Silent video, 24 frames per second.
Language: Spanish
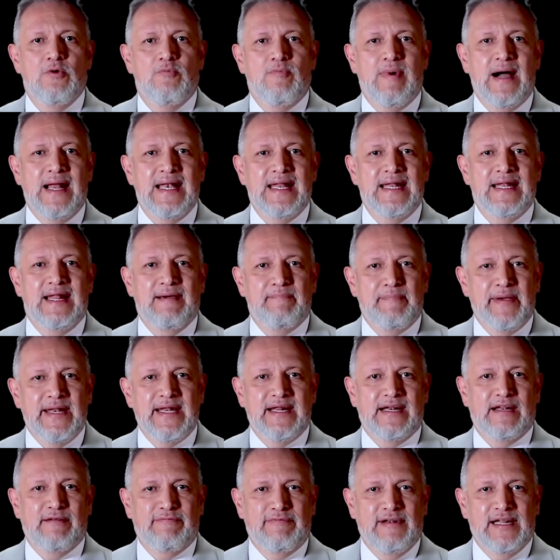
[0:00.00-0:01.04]
vale la
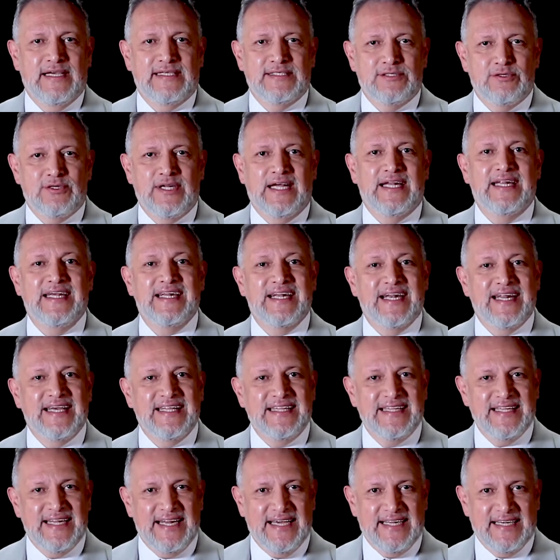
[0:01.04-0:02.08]
pena reflexionar y
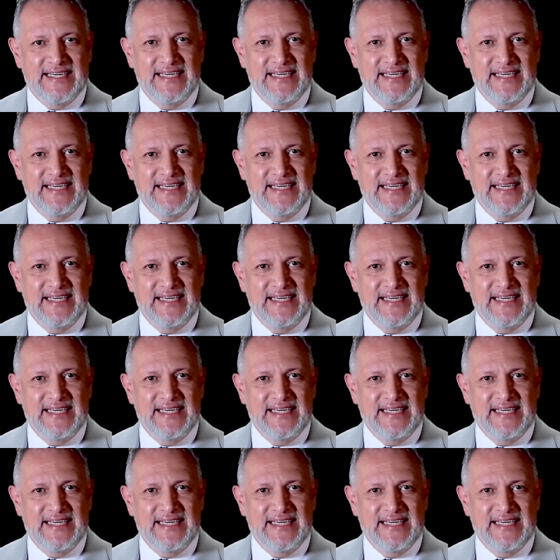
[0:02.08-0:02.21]
reiterar